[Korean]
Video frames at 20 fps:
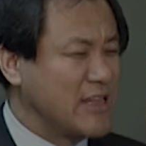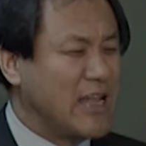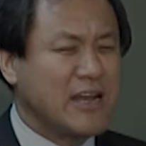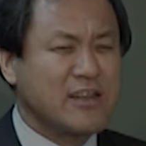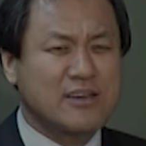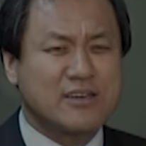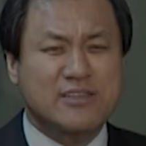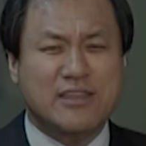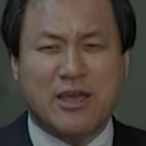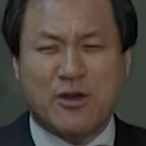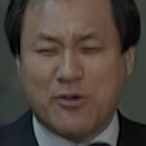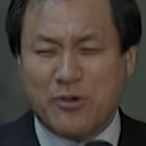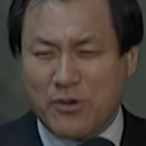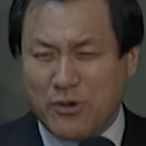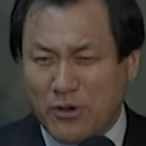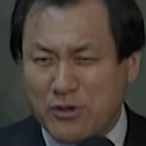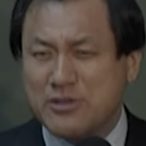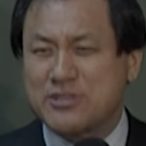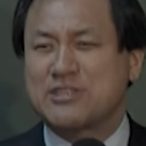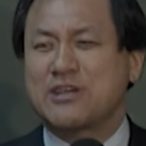나는 그때 꼭
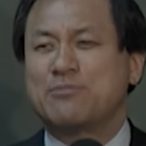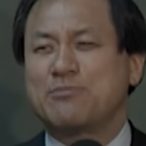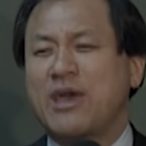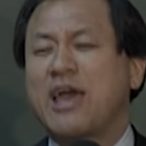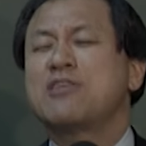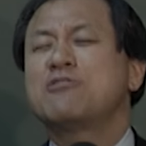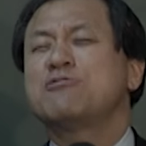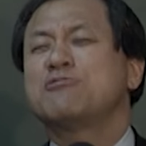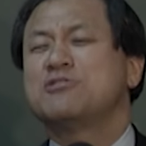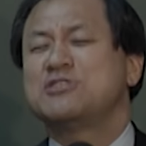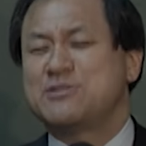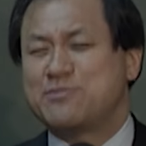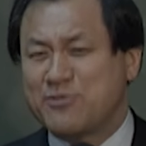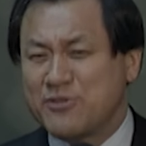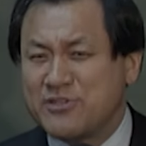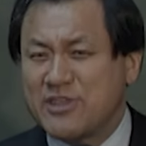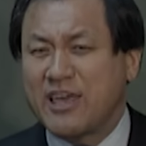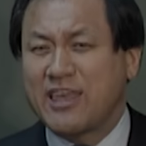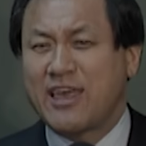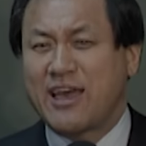좀 해주고
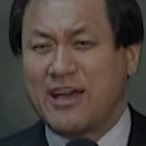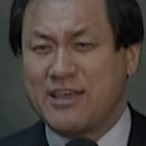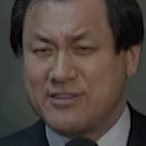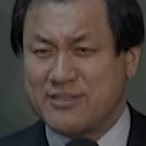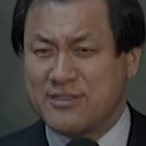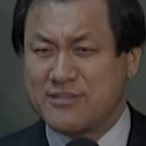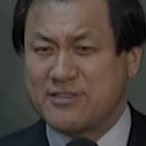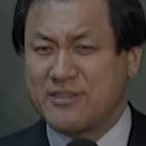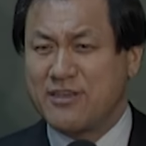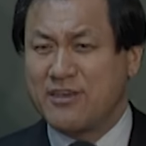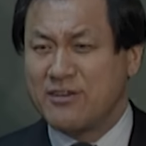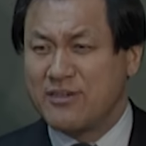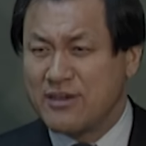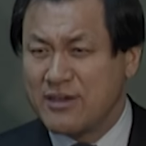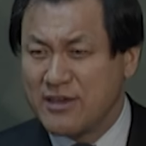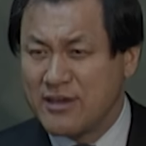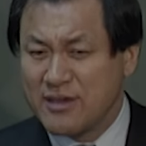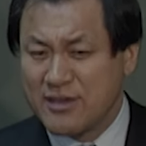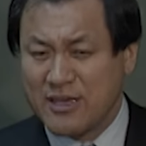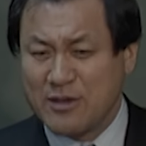싶은 얘기가 있었어요.
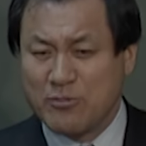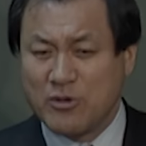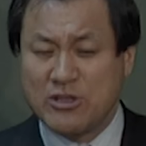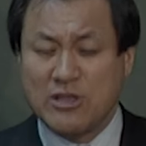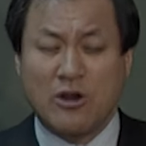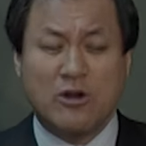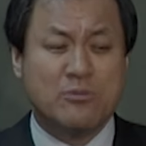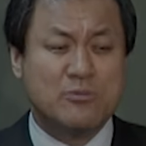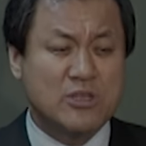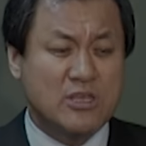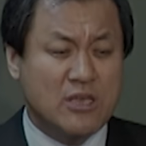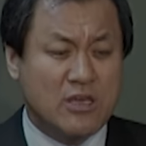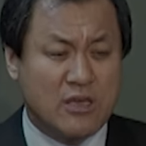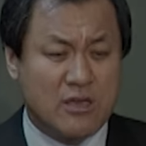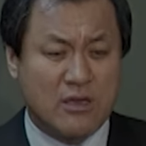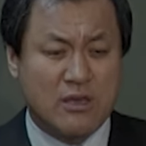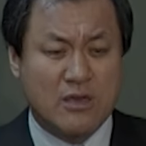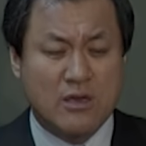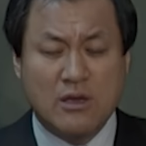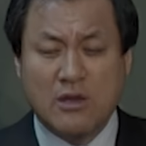이게 뭐냐, 어머니,
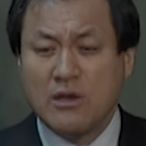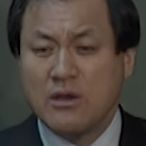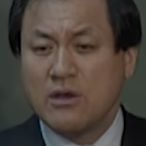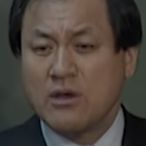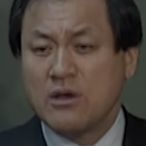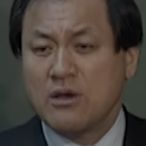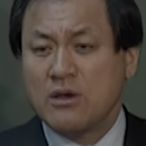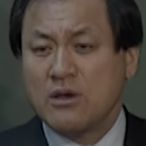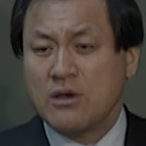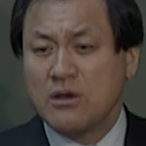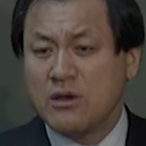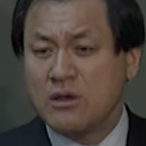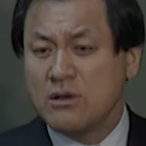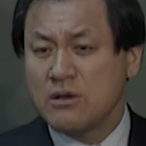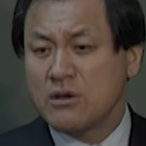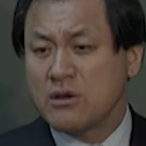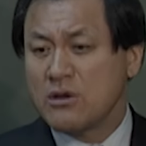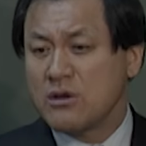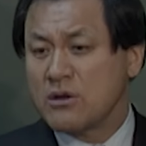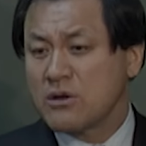어?
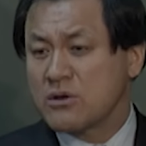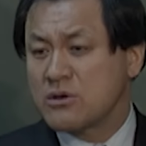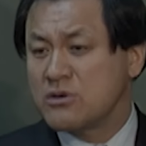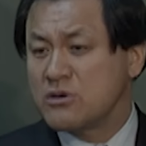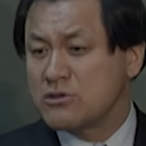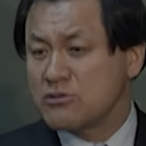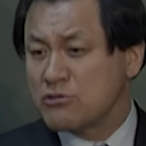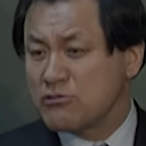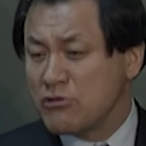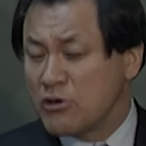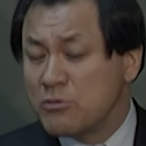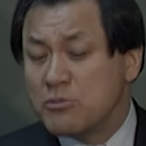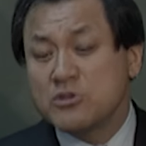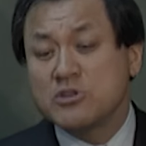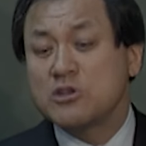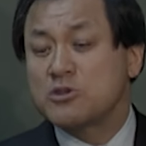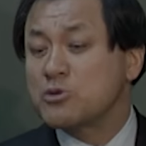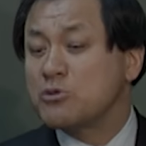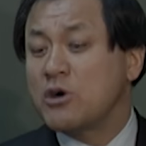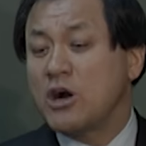그
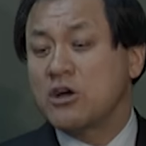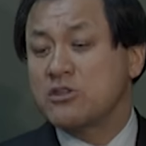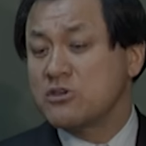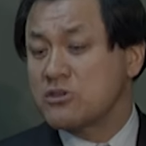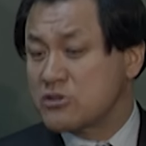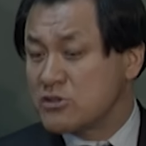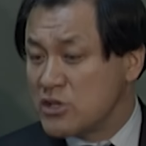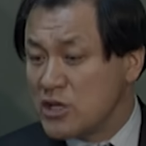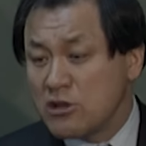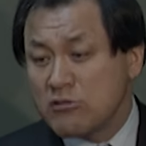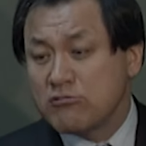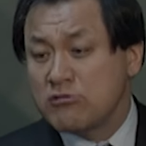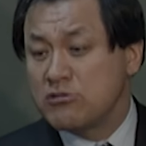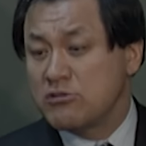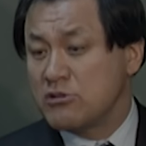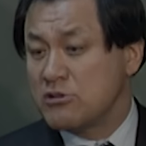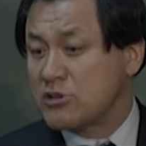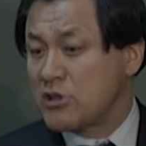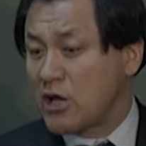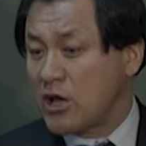어머니 좋아하는 그
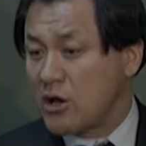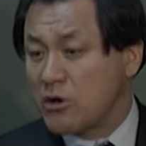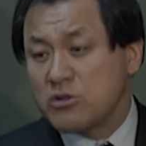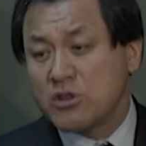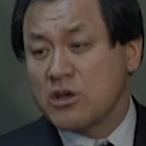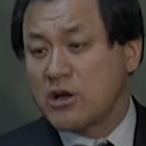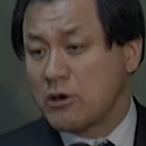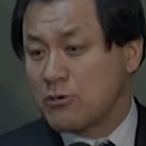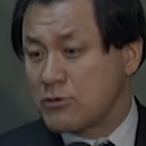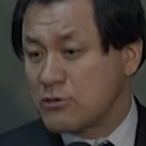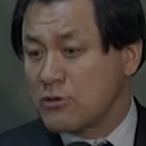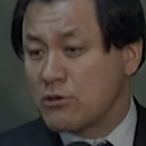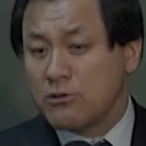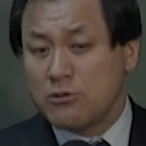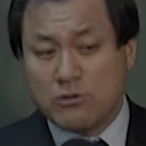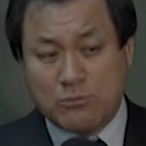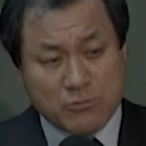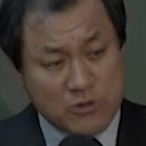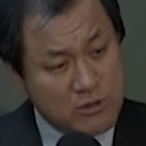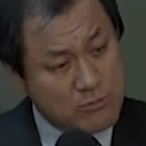일꾼들 다 어디 가고 썩을
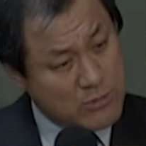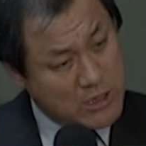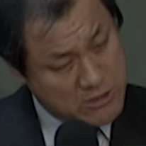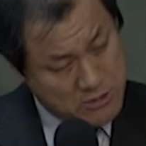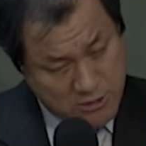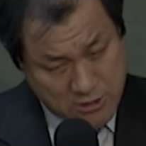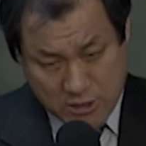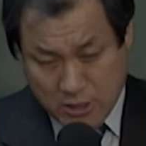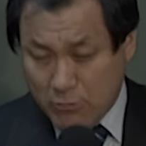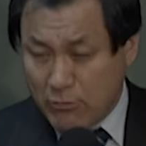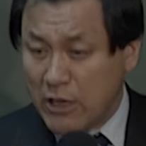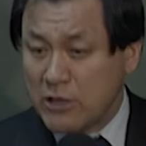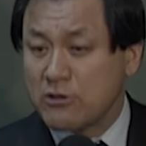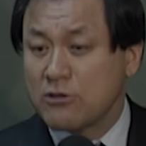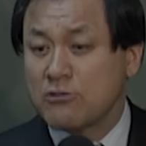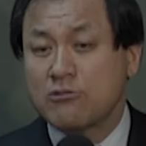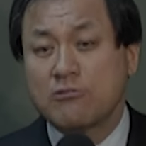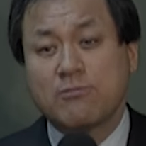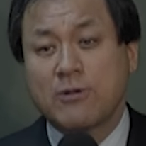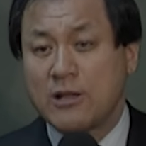놈들만 이렇게
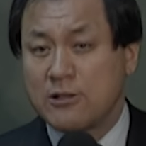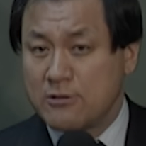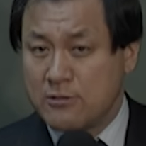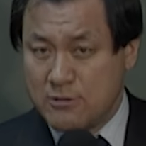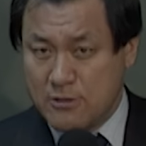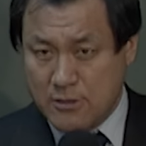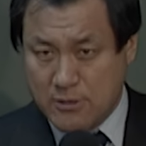와서 수발 좀.